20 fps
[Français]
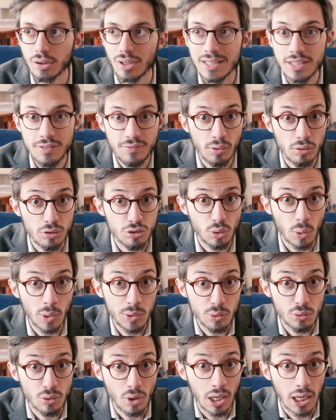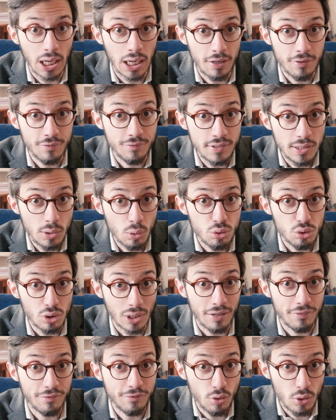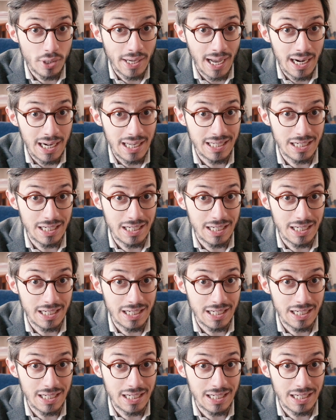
la différence entre les deux dans la vidéo sur la focale